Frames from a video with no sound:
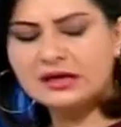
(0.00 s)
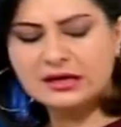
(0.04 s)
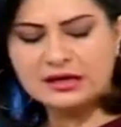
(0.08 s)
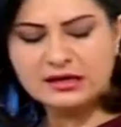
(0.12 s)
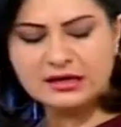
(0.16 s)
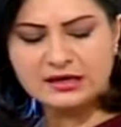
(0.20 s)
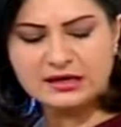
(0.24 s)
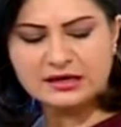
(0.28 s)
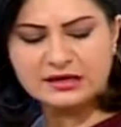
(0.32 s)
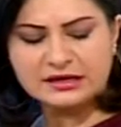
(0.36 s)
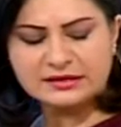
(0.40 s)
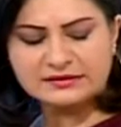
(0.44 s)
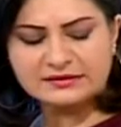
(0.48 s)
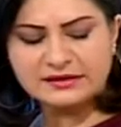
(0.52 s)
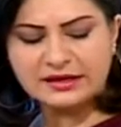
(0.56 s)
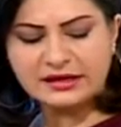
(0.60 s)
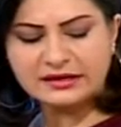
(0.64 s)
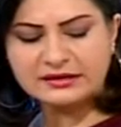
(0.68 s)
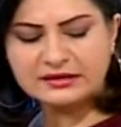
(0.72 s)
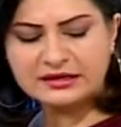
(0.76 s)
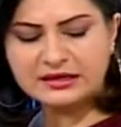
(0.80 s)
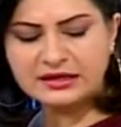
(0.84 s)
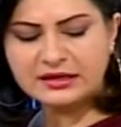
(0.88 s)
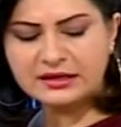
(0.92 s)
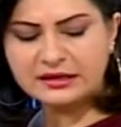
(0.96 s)
آه،
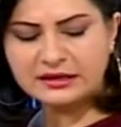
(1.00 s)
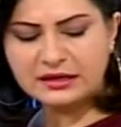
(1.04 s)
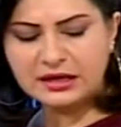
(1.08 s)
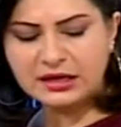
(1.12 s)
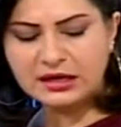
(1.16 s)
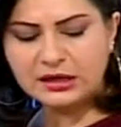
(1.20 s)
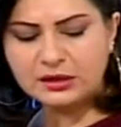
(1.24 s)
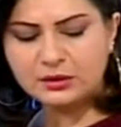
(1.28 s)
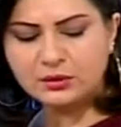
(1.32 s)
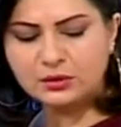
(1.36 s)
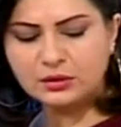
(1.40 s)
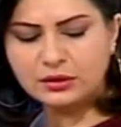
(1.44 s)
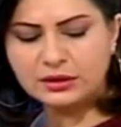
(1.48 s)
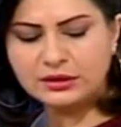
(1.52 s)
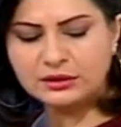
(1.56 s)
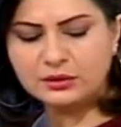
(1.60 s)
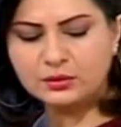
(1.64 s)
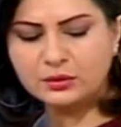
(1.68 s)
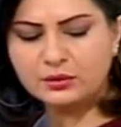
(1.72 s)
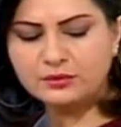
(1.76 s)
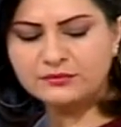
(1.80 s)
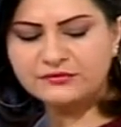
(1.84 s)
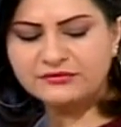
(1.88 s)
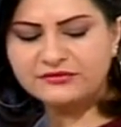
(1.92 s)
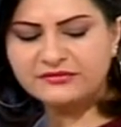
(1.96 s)
تغيير حلو
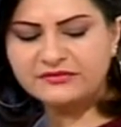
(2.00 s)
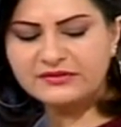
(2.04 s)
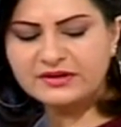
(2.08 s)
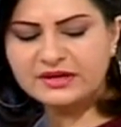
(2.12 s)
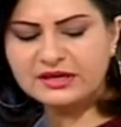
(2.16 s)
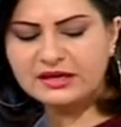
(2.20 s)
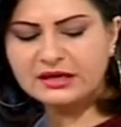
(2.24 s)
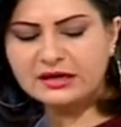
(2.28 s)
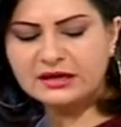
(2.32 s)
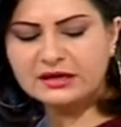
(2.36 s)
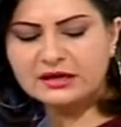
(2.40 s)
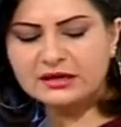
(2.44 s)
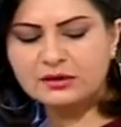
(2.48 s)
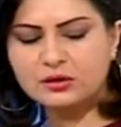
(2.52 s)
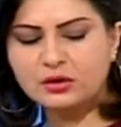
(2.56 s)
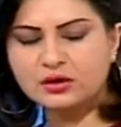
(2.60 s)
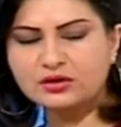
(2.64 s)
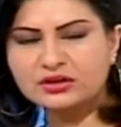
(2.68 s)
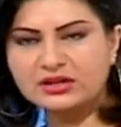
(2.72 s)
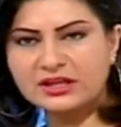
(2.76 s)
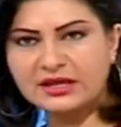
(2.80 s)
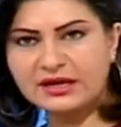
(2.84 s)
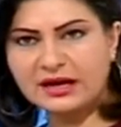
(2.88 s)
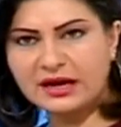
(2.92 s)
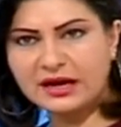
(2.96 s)
يكون في
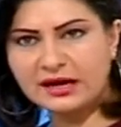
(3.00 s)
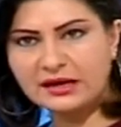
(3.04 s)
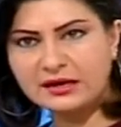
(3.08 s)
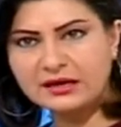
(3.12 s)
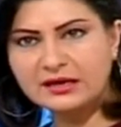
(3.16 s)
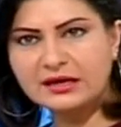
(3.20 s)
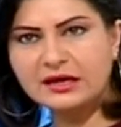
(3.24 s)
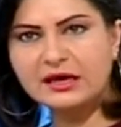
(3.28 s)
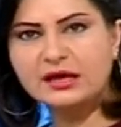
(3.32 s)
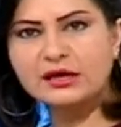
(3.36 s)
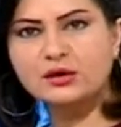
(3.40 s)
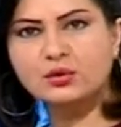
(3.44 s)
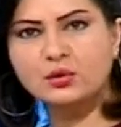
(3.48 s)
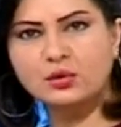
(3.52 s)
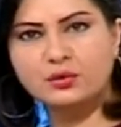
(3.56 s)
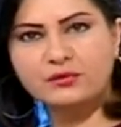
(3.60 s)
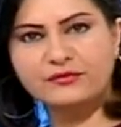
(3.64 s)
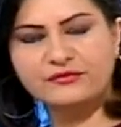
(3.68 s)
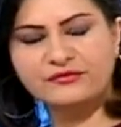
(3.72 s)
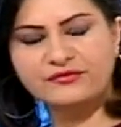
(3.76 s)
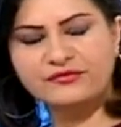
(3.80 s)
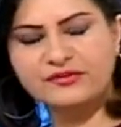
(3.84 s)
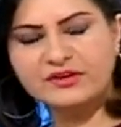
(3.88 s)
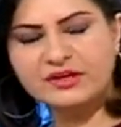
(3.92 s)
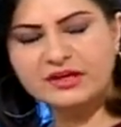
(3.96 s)
كونترا
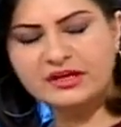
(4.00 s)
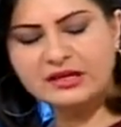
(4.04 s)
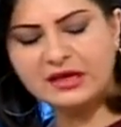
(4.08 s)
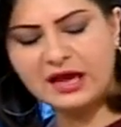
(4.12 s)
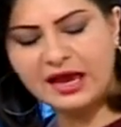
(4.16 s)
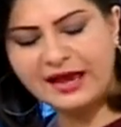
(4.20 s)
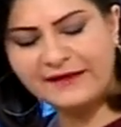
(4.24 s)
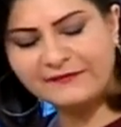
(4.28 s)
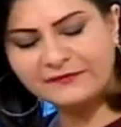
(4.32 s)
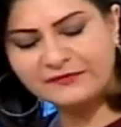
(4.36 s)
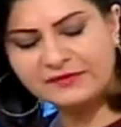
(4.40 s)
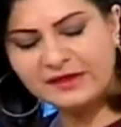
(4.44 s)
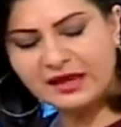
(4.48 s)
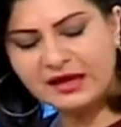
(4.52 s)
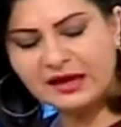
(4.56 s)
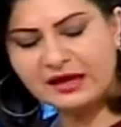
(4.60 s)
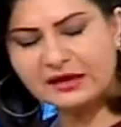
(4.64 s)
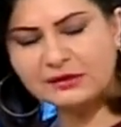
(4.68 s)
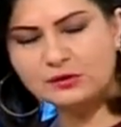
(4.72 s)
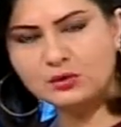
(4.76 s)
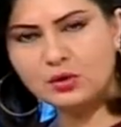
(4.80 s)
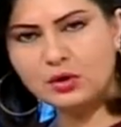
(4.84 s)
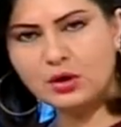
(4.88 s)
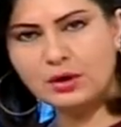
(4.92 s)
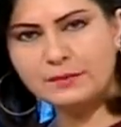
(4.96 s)
يكون في
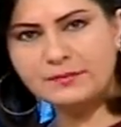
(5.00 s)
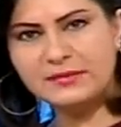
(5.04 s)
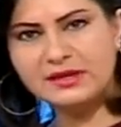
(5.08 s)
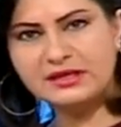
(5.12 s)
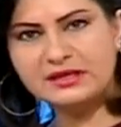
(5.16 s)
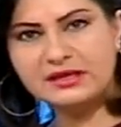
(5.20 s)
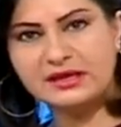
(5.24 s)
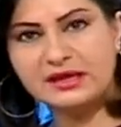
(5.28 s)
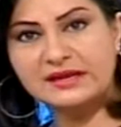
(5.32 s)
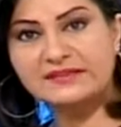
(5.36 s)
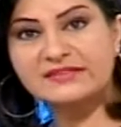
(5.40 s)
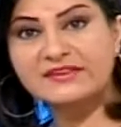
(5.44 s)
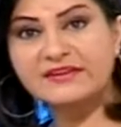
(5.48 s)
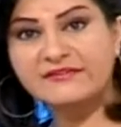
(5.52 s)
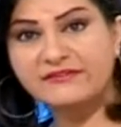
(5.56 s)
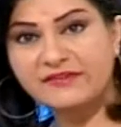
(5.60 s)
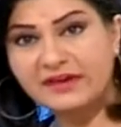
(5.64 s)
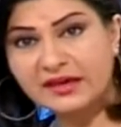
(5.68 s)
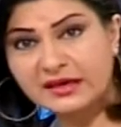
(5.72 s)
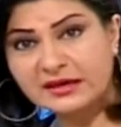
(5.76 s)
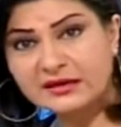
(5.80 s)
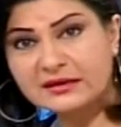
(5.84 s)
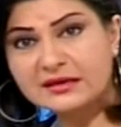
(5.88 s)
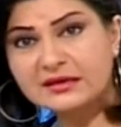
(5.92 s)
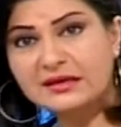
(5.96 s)
حتى نوع من
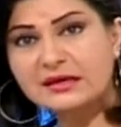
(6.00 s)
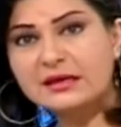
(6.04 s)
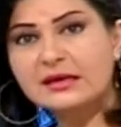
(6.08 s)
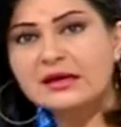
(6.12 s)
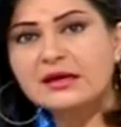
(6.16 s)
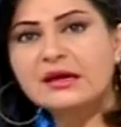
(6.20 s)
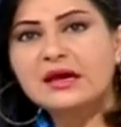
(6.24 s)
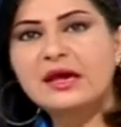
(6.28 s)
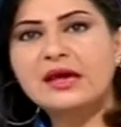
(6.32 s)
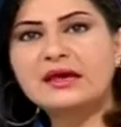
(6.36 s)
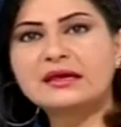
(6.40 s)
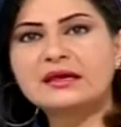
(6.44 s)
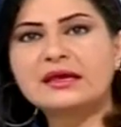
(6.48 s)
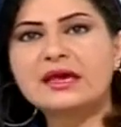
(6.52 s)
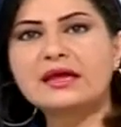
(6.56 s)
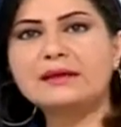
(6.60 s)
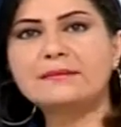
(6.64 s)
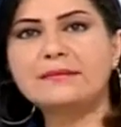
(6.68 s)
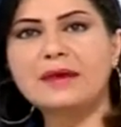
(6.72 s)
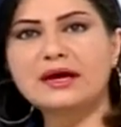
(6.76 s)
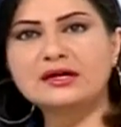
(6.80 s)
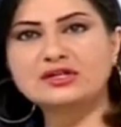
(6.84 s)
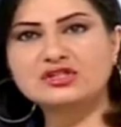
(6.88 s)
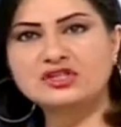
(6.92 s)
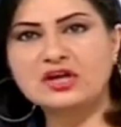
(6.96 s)
اتفاقيه ان
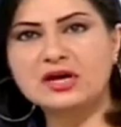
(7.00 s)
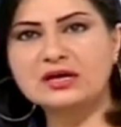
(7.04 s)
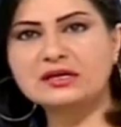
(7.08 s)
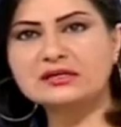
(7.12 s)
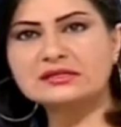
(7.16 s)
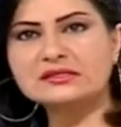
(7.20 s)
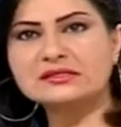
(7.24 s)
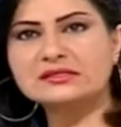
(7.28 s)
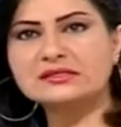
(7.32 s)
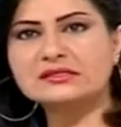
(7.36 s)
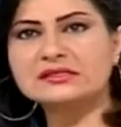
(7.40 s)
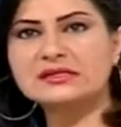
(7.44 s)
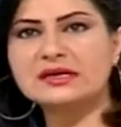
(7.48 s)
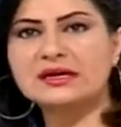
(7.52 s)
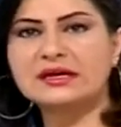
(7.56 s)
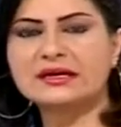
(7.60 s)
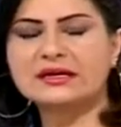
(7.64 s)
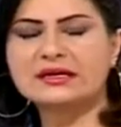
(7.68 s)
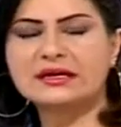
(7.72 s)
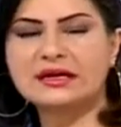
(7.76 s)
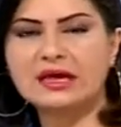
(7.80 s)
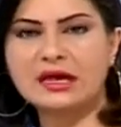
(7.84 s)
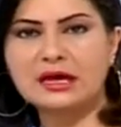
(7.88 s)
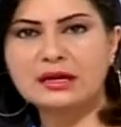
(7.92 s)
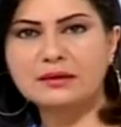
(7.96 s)
كان مع شخص
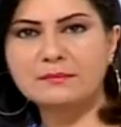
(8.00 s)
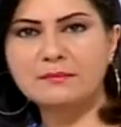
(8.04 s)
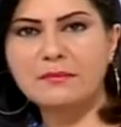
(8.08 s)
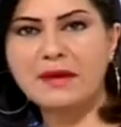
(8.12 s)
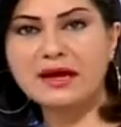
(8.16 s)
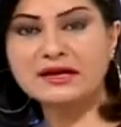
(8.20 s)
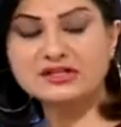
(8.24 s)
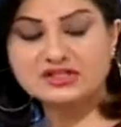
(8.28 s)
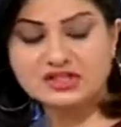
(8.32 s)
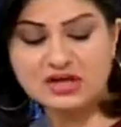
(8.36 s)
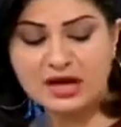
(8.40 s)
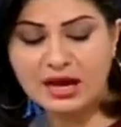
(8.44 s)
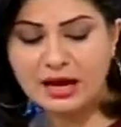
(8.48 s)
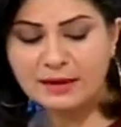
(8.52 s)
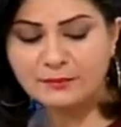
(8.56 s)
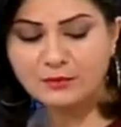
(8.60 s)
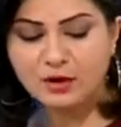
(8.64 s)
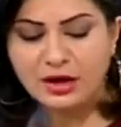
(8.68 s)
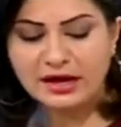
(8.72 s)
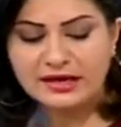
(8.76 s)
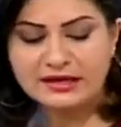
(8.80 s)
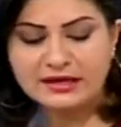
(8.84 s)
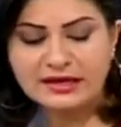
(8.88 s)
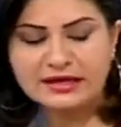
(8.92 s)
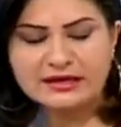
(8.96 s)
ان كان مع جهه
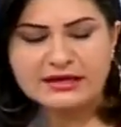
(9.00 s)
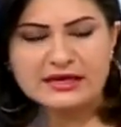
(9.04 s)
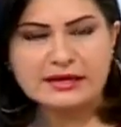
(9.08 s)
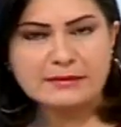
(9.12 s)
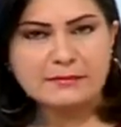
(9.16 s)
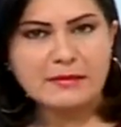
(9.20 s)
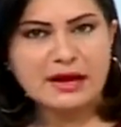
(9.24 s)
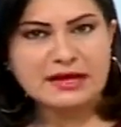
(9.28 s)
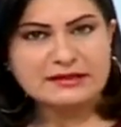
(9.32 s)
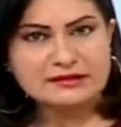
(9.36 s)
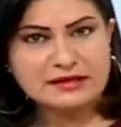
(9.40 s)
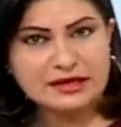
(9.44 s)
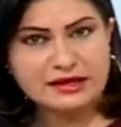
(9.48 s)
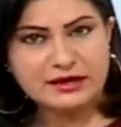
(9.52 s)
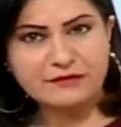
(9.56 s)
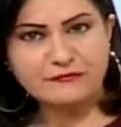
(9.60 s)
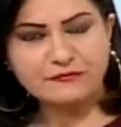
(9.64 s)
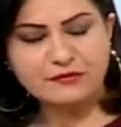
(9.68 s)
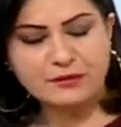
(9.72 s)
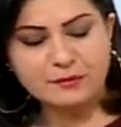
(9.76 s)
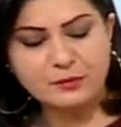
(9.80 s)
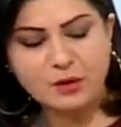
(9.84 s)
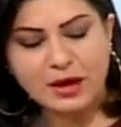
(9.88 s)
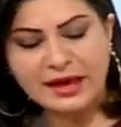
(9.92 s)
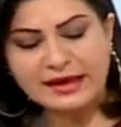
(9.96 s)
معينه مع
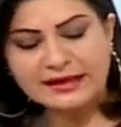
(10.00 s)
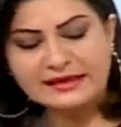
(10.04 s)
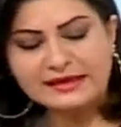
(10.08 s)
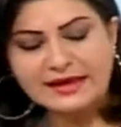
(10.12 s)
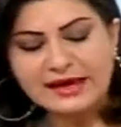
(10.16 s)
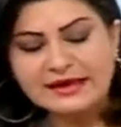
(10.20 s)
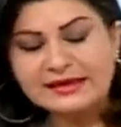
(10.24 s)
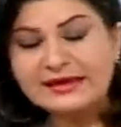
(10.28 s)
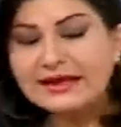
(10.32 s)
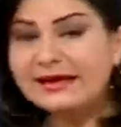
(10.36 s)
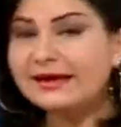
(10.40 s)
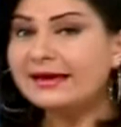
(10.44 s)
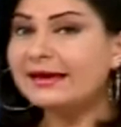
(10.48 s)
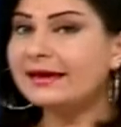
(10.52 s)
طرف معين